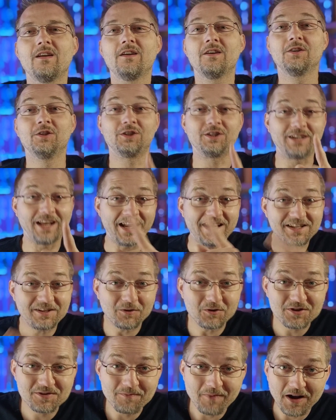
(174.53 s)
Stellt
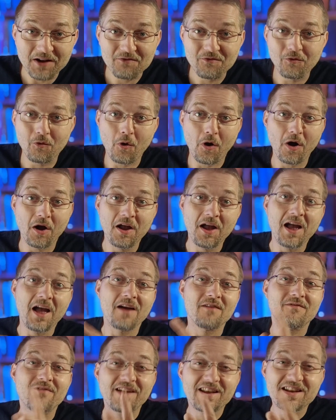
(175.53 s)
euch mal vor,
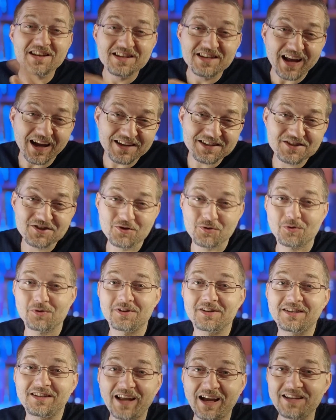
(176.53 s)
wenn das
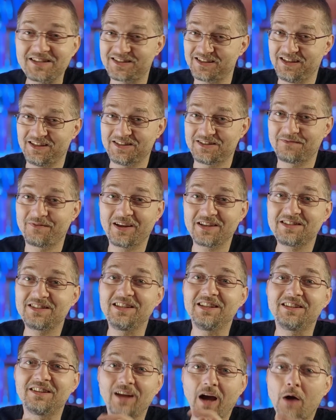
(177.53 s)
schon das ist, was
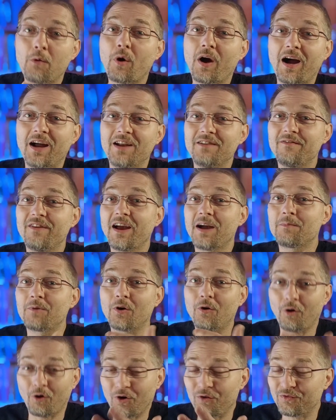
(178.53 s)
die
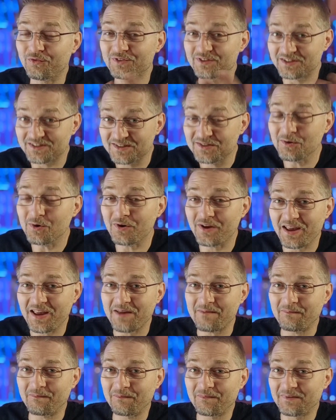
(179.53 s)
Daueranwerber offen
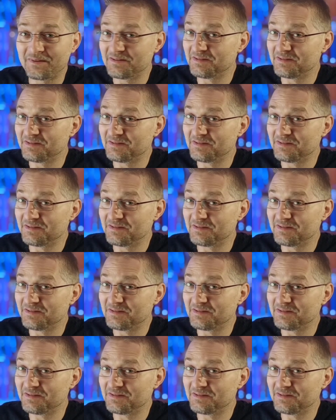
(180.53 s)
zugeben.